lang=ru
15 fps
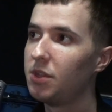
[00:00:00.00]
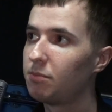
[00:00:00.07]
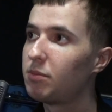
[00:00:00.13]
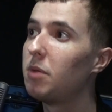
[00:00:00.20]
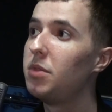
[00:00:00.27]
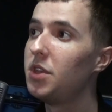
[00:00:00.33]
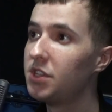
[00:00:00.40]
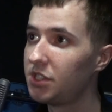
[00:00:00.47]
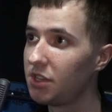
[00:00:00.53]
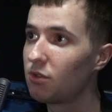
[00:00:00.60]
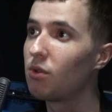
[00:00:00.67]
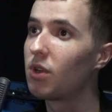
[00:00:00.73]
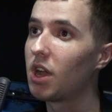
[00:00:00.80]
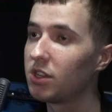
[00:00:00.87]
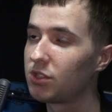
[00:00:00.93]
по
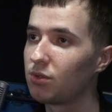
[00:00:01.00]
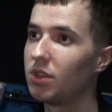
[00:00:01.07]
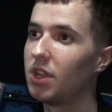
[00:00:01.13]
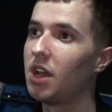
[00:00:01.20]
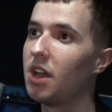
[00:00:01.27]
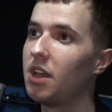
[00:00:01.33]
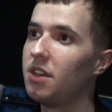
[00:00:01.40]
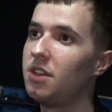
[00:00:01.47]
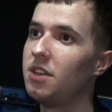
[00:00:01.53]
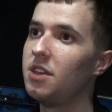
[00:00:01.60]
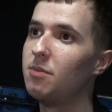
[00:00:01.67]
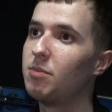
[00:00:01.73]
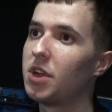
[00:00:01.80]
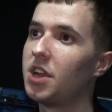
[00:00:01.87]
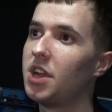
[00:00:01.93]
Бистику, Кассу, да,
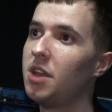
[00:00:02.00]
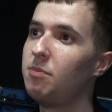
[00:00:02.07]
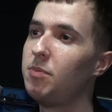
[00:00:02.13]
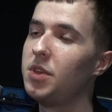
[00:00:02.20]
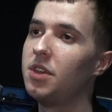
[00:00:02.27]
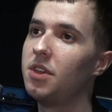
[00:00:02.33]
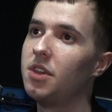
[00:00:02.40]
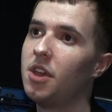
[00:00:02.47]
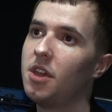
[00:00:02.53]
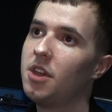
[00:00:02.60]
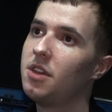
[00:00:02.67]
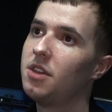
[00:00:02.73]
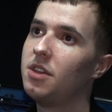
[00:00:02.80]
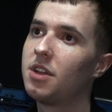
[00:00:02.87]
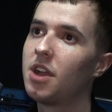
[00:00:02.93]
и по Хэппи,
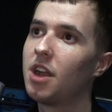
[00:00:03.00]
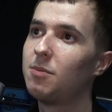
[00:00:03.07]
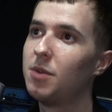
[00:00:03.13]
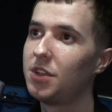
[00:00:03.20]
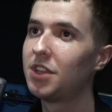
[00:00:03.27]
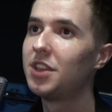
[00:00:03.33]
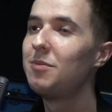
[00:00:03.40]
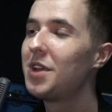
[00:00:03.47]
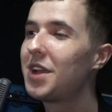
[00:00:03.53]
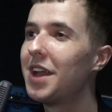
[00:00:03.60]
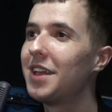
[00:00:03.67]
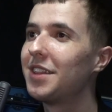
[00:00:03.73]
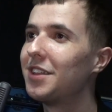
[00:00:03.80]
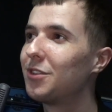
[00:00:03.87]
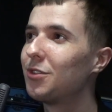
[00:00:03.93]
и как бы это
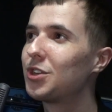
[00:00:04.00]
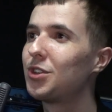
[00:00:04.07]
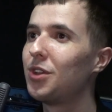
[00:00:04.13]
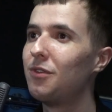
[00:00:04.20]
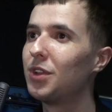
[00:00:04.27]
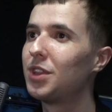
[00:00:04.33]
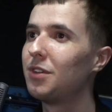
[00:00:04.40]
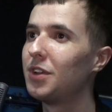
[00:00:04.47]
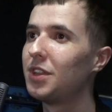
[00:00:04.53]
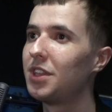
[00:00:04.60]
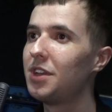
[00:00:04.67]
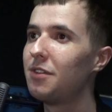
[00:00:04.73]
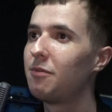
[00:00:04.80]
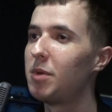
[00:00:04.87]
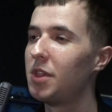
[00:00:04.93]
намекает на то, что его
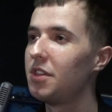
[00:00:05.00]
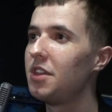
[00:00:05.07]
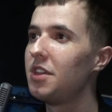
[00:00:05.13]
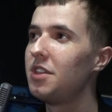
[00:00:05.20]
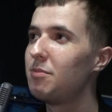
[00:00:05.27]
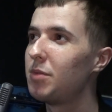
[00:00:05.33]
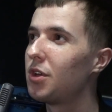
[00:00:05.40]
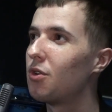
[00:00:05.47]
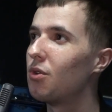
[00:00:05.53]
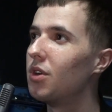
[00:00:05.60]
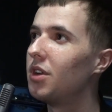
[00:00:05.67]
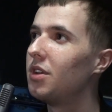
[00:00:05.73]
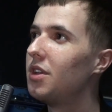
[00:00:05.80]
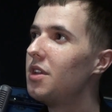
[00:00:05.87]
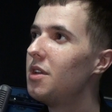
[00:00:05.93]
ТВТ вполне
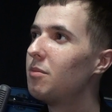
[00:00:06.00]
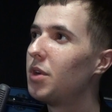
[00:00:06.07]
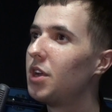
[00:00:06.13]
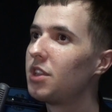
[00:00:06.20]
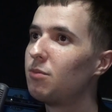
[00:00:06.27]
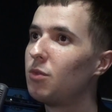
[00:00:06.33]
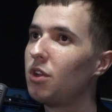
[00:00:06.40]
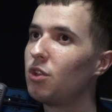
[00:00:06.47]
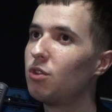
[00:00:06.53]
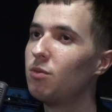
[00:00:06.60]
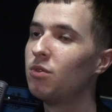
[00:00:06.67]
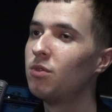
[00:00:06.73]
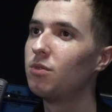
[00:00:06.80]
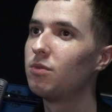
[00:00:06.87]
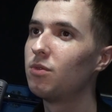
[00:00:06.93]
неплохое. Поэтому я
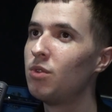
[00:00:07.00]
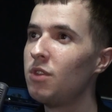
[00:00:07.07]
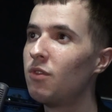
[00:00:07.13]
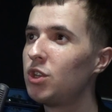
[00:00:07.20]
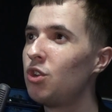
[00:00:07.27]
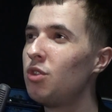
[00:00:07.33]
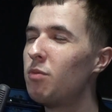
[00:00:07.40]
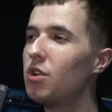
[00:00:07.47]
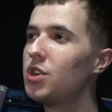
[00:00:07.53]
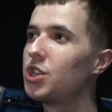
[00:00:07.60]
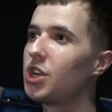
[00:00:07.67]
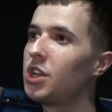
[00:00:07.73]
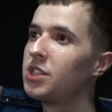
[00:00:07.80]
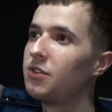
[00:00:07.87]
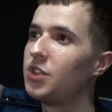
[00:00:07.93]
думаю, у него чуть больше
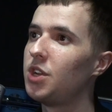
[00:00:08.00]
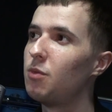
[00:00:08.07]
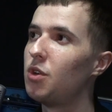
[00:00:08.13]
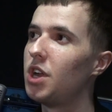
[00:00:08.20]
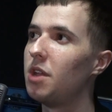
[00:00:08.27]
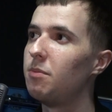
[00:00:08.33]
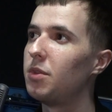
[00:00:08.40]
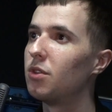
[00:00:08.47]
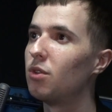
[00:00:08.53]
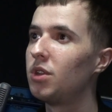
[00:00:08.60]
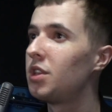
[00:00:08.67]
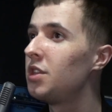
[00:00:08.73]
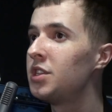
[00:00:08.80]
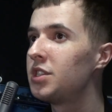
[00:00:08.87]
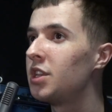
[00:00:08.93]
шансов, чем у Хэппи. Но
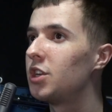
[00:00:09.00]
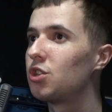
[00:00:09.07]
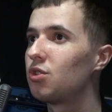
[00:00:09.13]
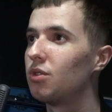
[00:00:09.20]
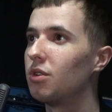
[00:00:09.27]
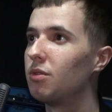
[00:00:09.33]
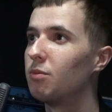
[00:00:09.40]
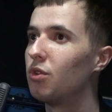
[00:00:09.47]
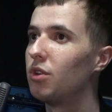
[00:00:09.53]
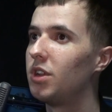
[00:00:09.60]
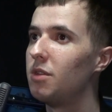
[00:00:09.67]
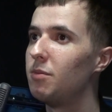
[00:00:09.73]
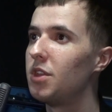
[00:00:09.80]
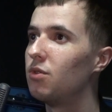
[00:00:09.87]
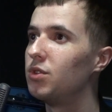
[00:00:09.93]
это не значит, что будет
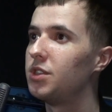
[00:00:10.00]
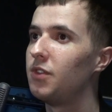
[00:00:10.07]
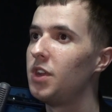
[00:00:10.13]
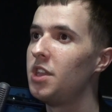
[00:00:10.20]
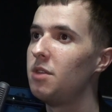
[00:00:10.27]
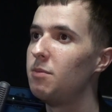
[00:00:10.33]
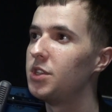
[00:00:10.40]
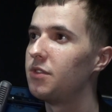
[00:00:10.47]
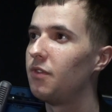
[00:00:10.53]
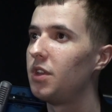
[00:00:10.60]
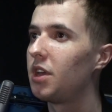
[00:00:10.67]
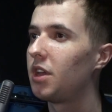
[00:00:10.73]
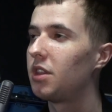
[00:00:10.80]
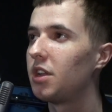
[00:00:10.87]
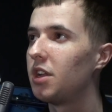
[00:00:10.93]
для меня удивлением, если
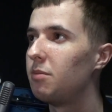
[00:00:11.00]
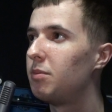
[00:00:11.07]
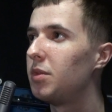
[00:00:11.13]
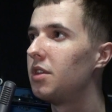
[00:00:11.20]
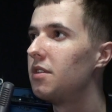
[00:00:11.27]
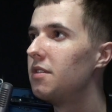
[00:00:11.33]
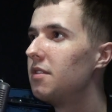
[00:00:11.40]
выиграет Хэппи.